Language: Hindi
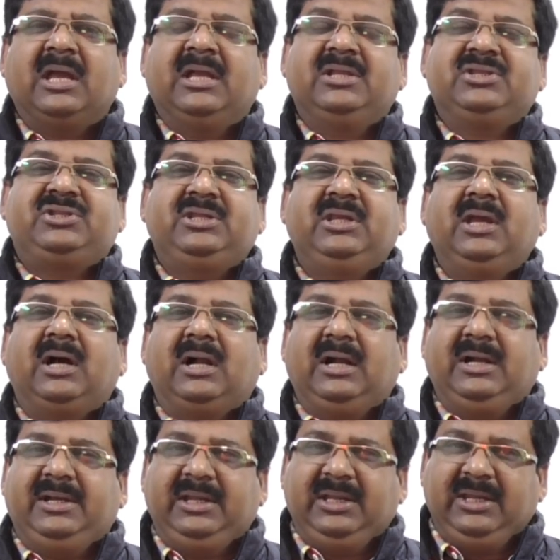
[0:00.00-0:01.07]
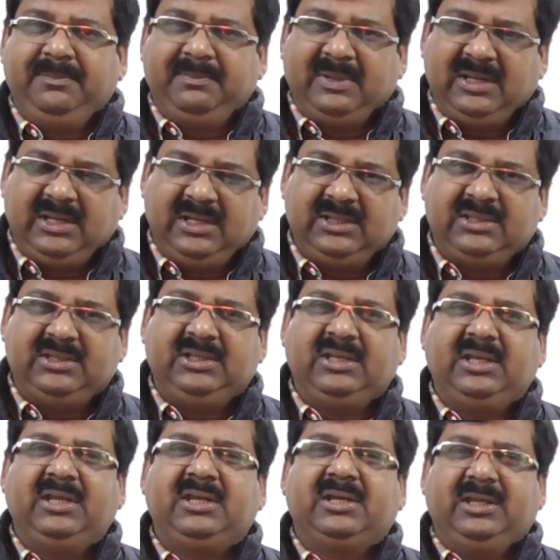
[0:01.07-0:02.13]
एनसीईआरटी e में
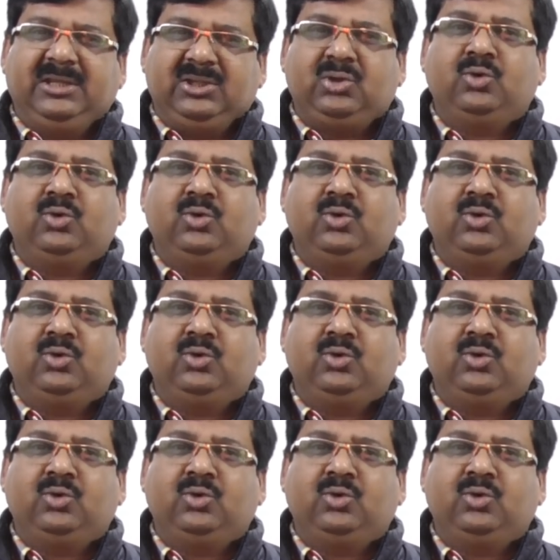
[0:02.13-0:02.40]
दी गई